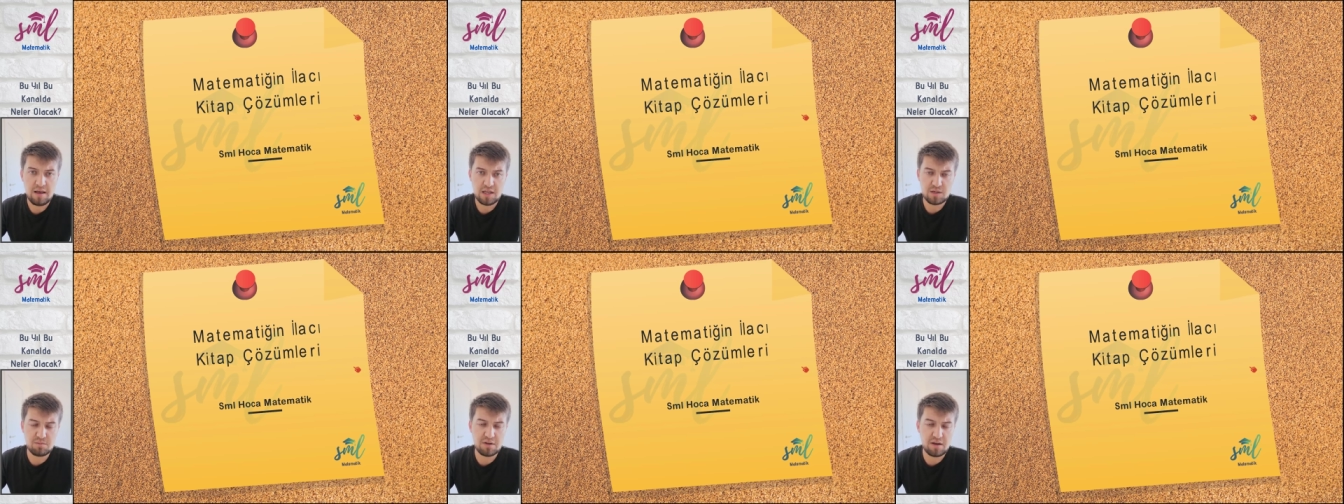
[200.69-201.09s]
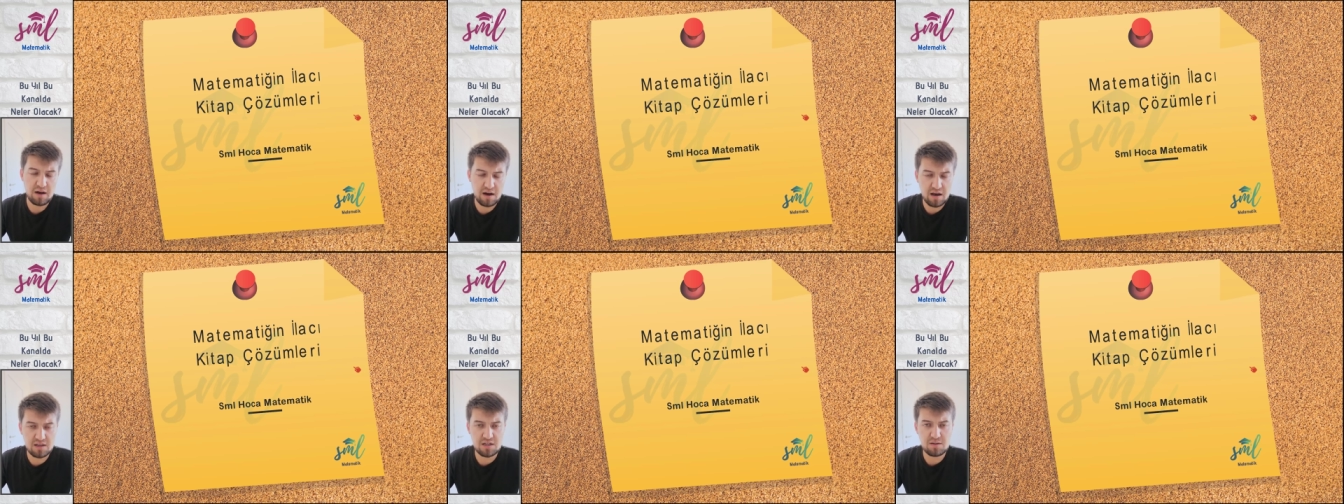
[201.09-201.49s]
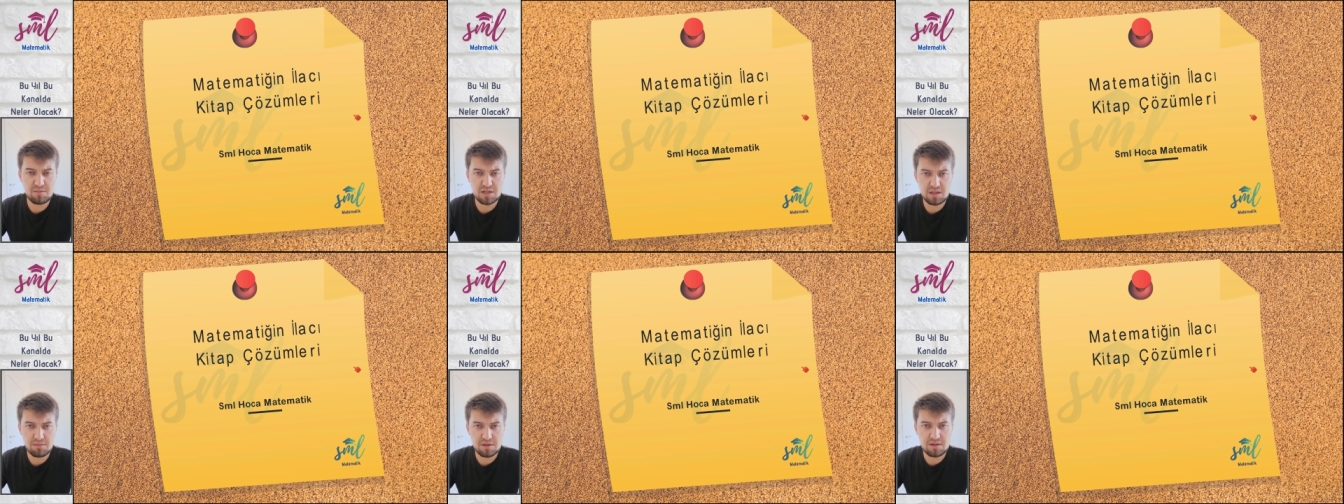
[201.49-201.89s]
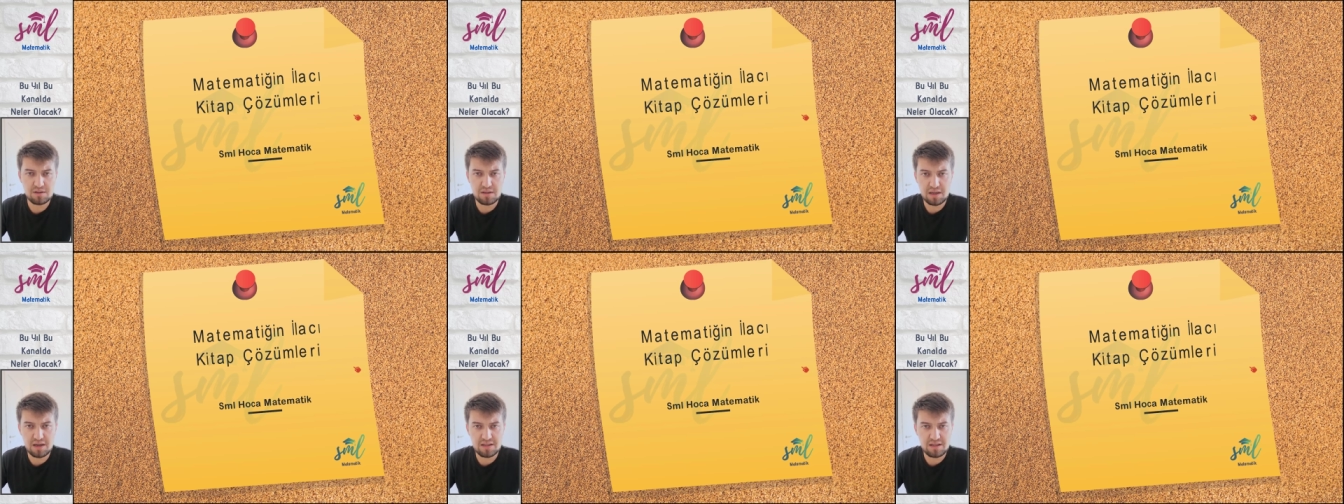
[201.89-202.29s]
Şimdi acil
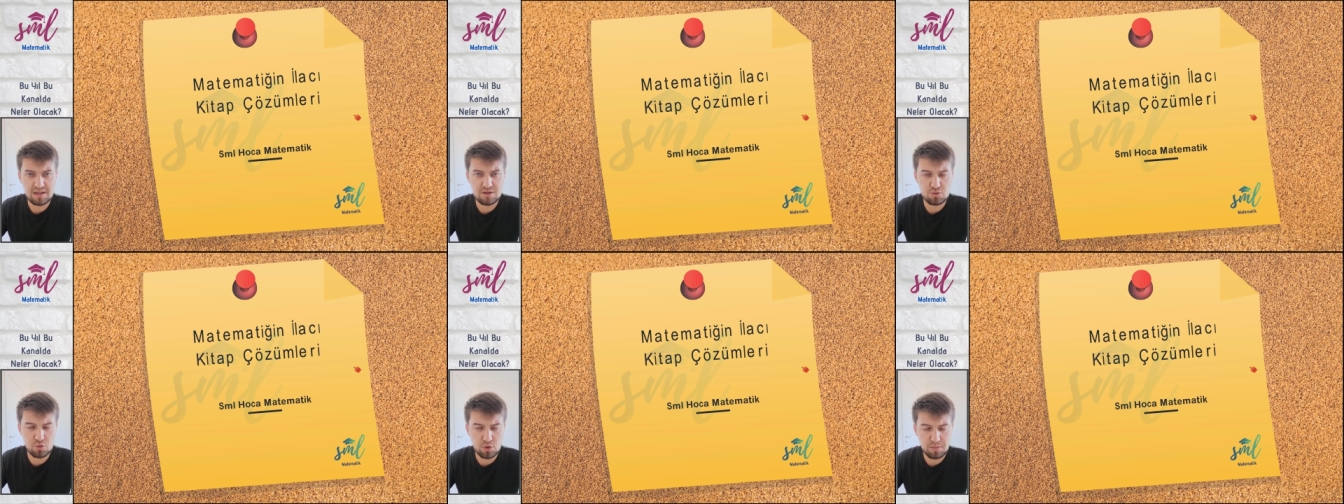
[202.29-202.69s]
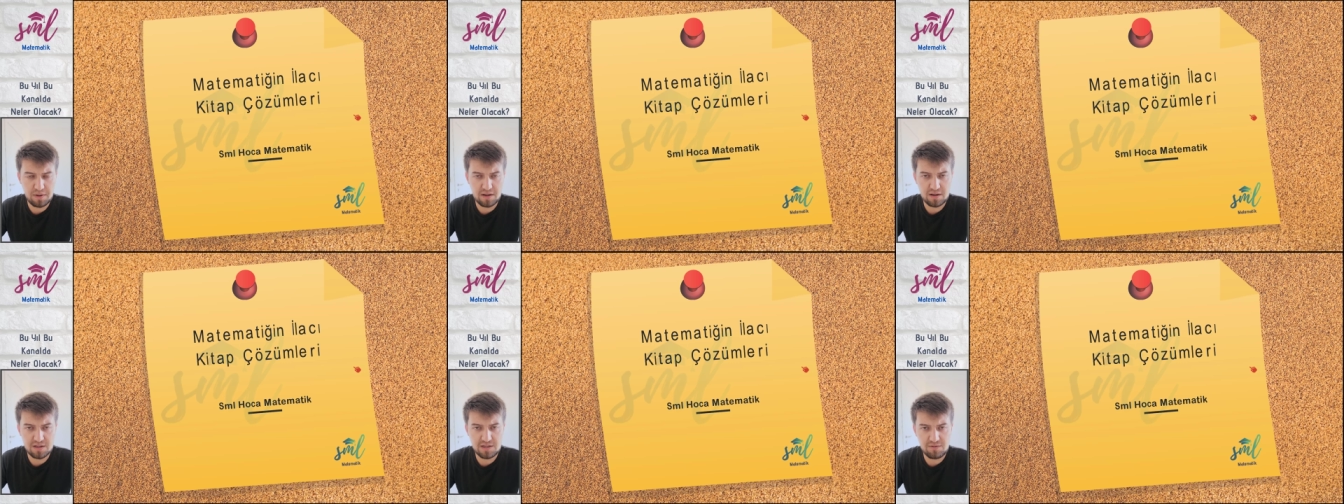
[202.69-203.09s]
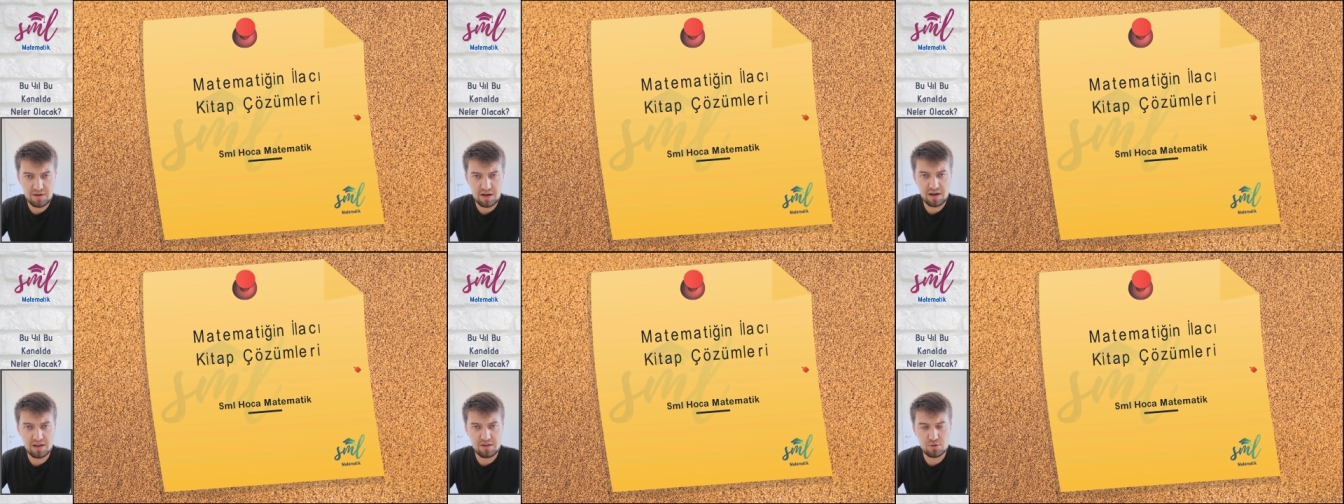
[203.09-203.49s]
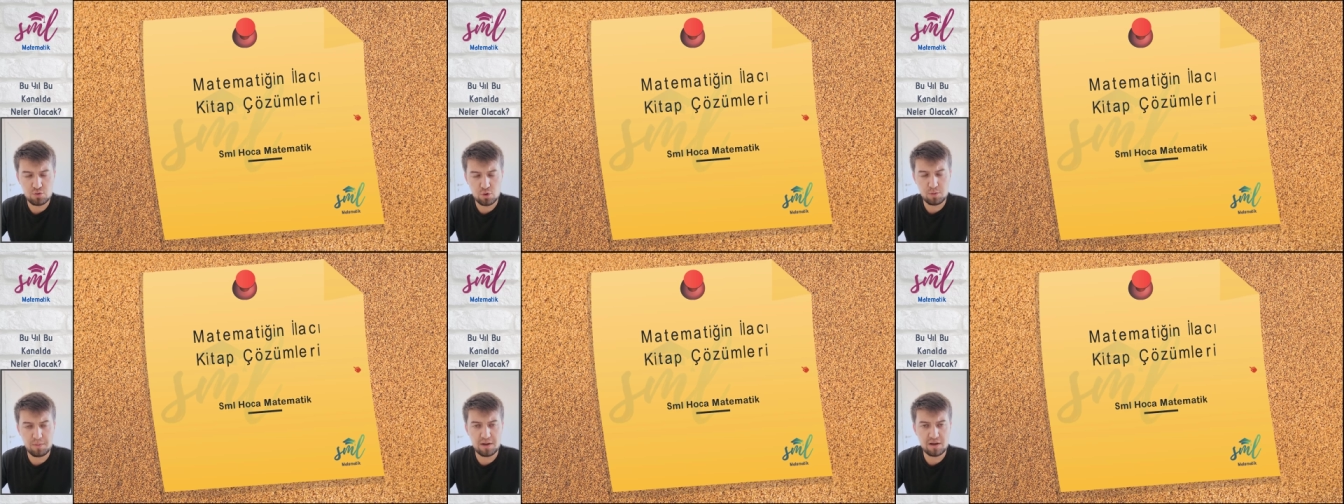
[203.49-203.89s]
matematik TYT soru bankası ve AYT
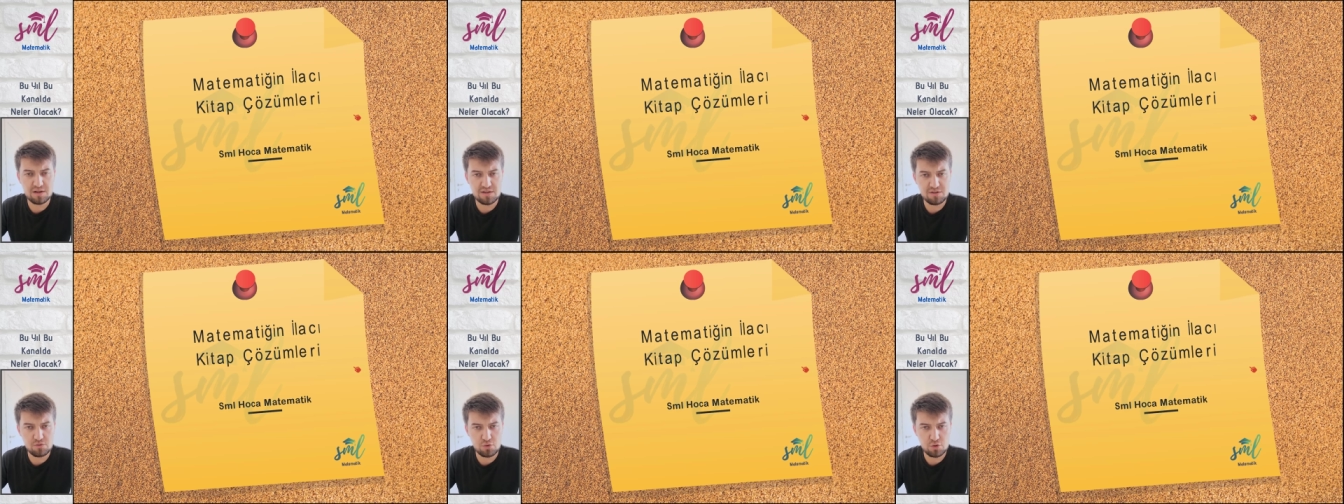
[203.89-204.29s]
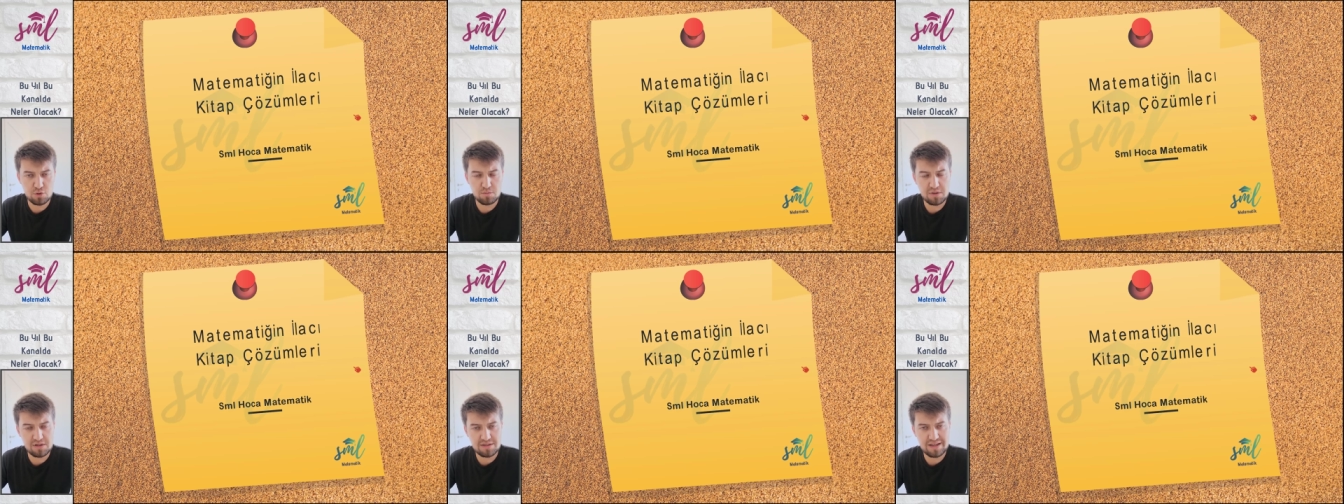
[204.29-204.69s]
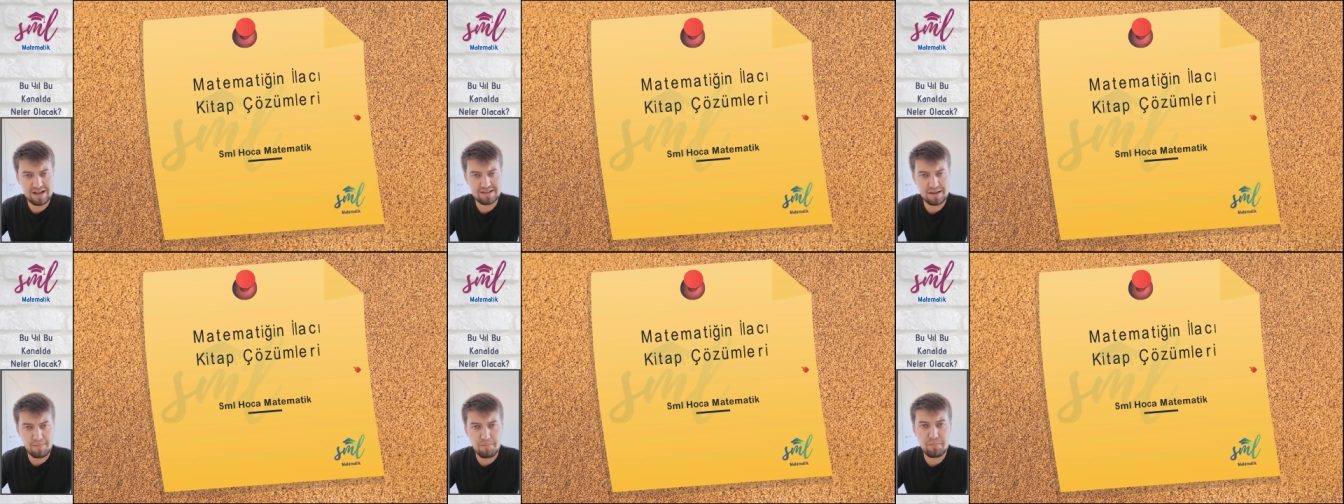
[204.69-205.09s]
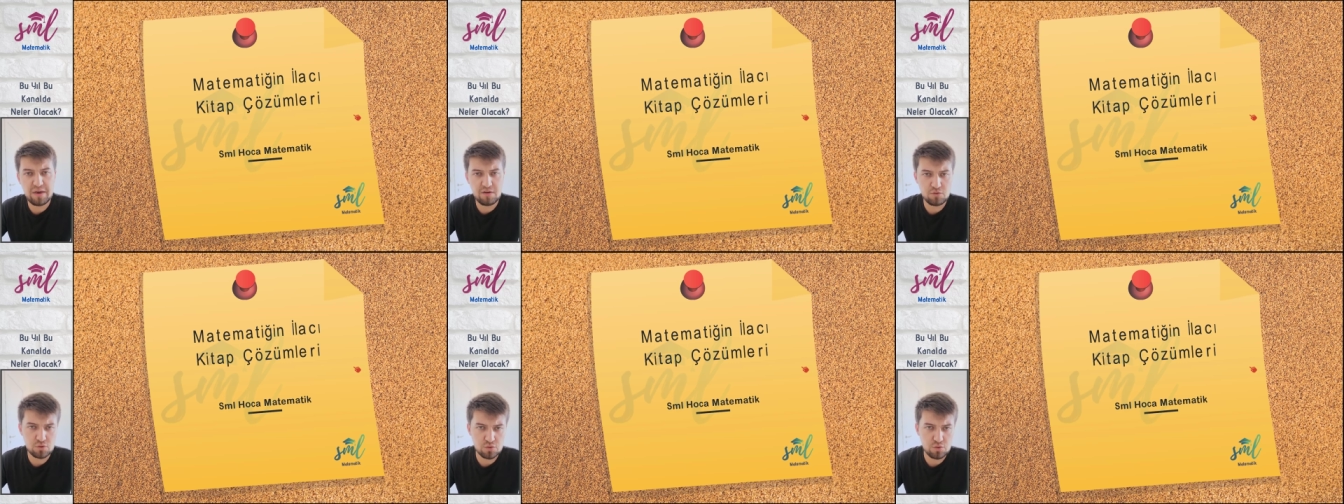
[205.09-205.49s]
soru bankasının çözümleri zaten
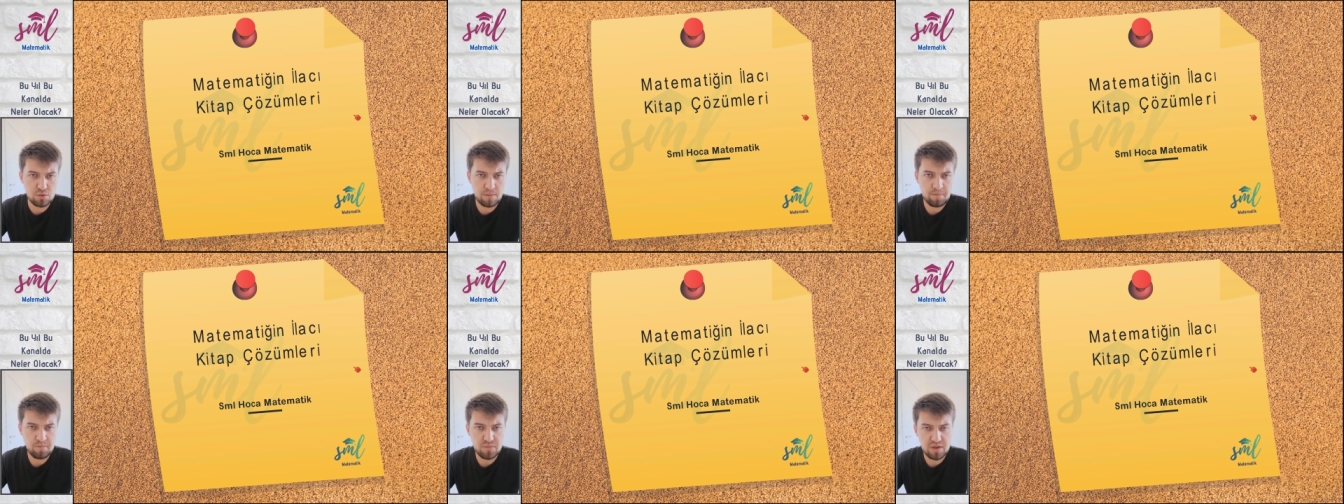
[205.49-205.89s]
mevcut.